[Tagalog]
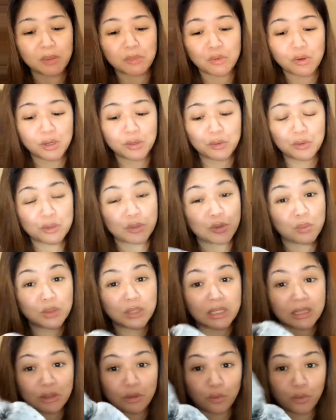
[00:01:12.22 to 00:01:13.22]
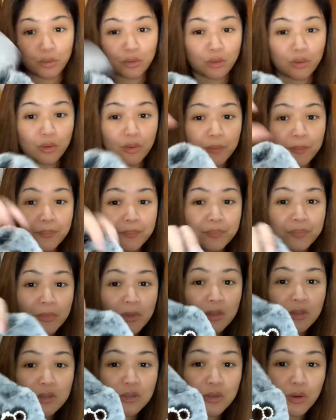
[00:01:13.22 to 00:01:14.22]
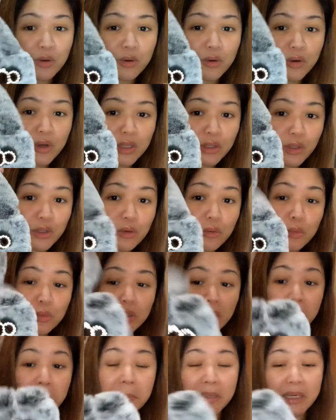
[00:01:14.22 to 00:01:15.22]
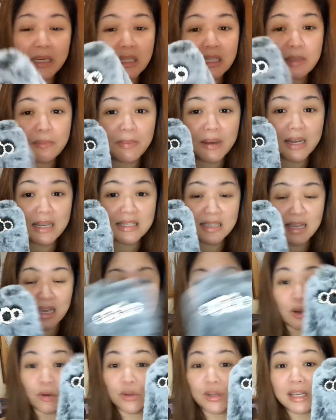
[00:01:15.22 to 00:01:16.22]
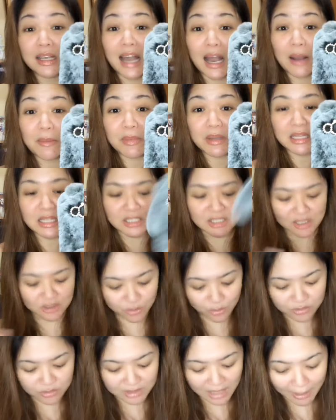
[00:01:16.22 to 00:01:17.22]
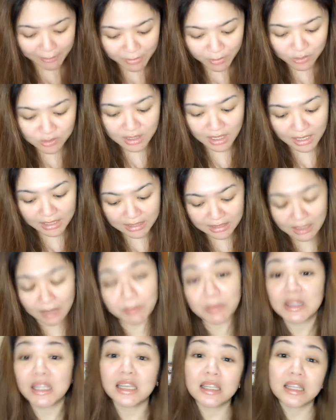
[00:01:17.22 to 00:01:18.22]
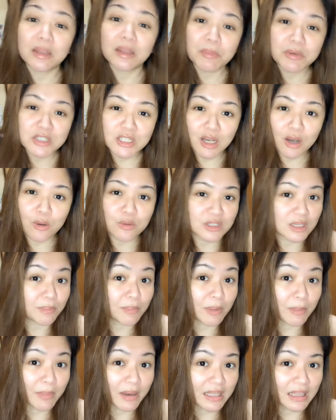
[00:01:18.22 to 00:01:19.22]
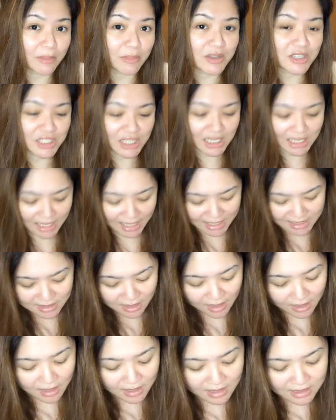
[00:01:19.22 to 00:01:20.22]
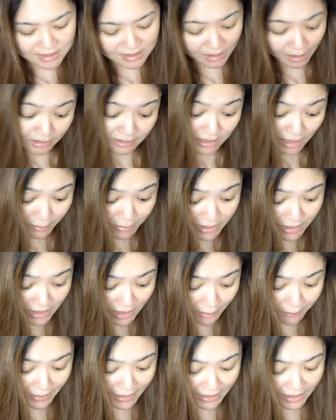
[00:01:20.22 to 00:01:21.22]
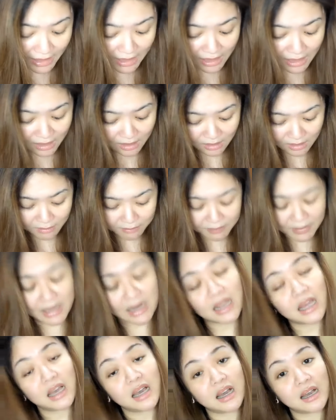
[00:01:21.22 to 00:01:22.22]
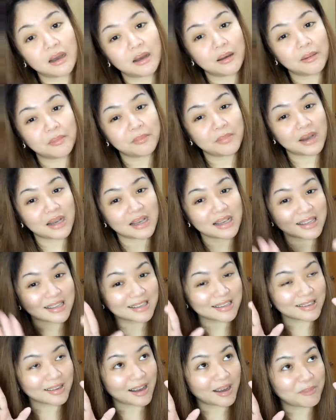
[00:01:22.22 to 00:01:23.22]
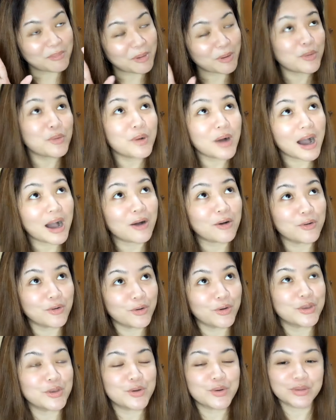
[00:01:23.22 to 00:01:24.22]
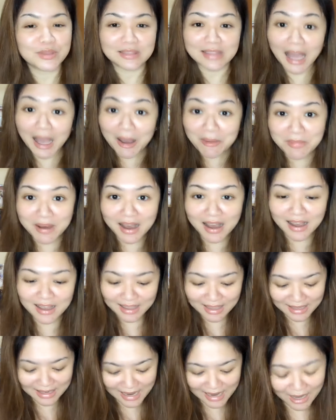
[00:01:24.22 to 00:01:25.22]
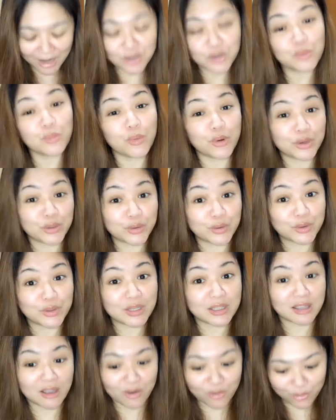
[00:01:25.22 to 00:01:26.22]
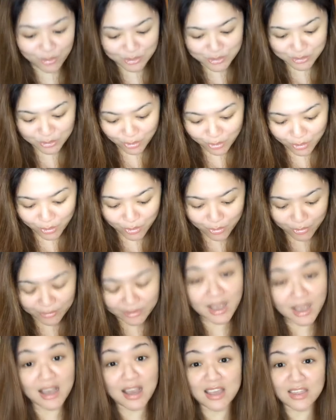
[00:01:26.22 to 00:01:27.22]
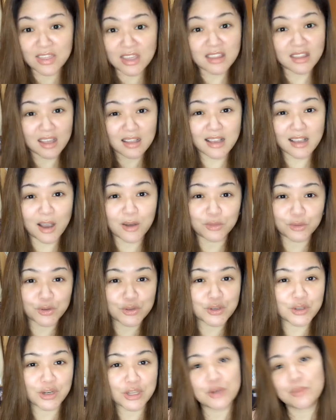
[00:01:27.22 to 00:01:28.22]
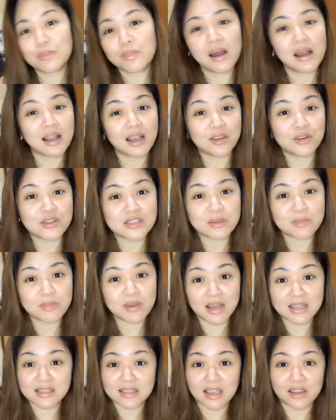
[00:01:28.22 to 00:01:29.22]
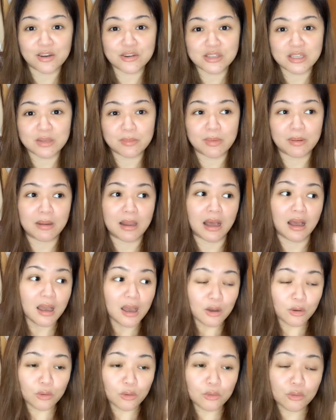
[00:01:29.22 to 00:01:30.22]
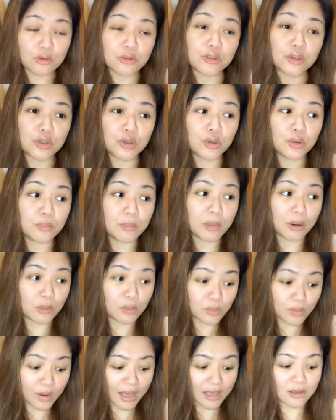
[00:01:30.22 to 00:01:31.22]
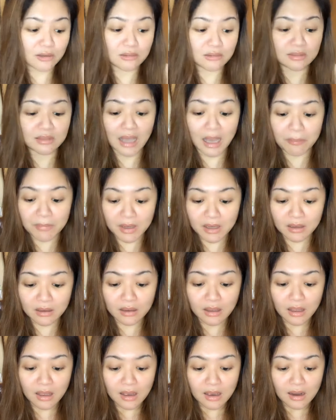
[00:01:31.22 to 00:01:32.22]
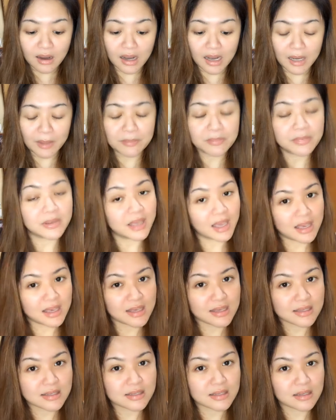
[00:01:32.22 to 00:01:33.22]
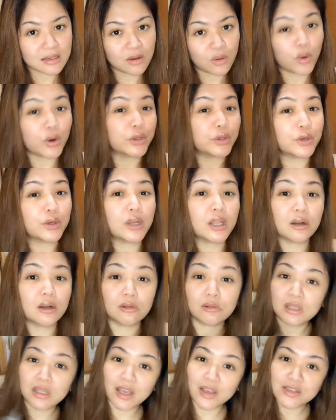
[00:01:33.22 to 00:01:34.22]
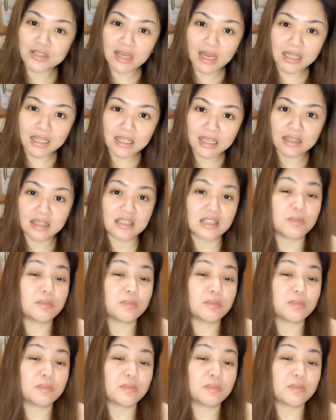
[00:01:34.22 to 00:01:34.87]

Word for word: kung anong unit to. So, ito yung unang bunny para sa saan ako. Nagkamali siya. So, sabi ko sa kanya, madali naman siya kausap. Mabait naman siya, guys. Sabi niya, para, para mag uh, makuha ko yung tama, kailangan umorder ulit ako. So, yeah, I think na-encounter niyo rin yung mga ganun sa mga sellers, di ba na? Kung gusto nyong makuha yung tamang um, case, order lang ulit kayo sa kanila, tapos